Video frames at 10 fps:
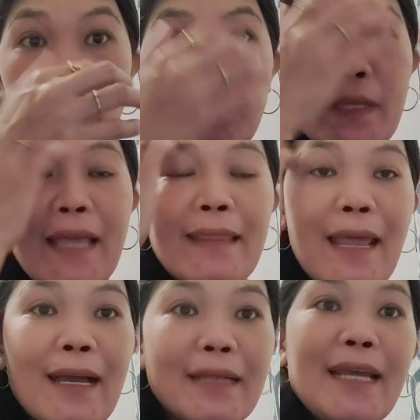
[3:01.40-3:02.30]
ospital.
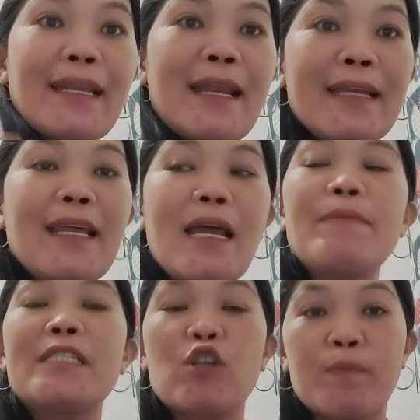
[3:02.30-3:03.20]
Talagang dadalhin na
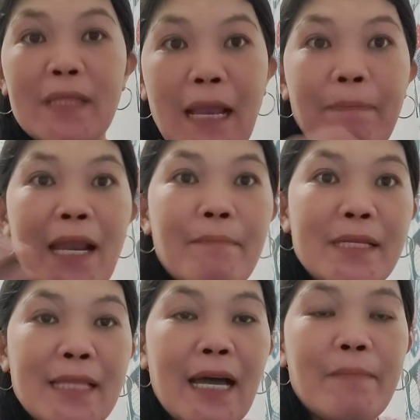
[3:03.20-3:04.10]
namin sa ospital.
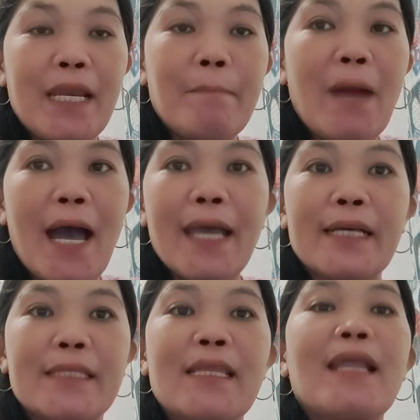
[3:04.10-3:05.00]
Palapas na kami ng bahay
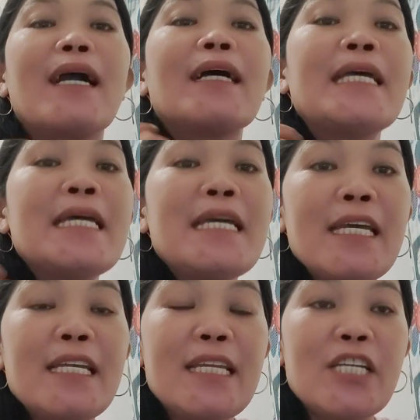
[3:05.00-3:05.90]
kasi talagang
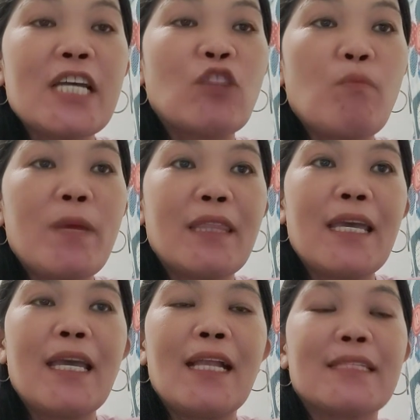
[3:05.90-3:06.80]
hindi siya
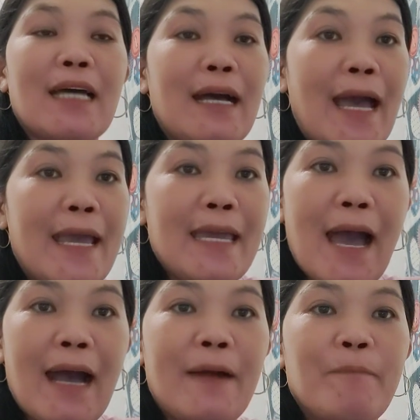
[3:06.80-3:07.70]
tumitigil sa
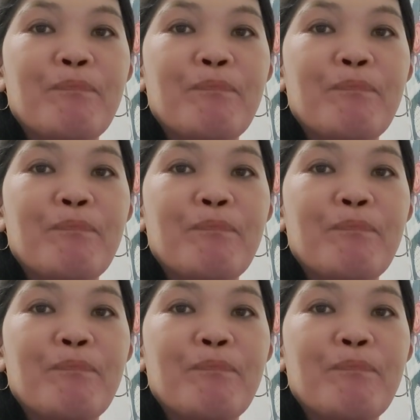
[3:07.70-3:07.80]
kakaiyak.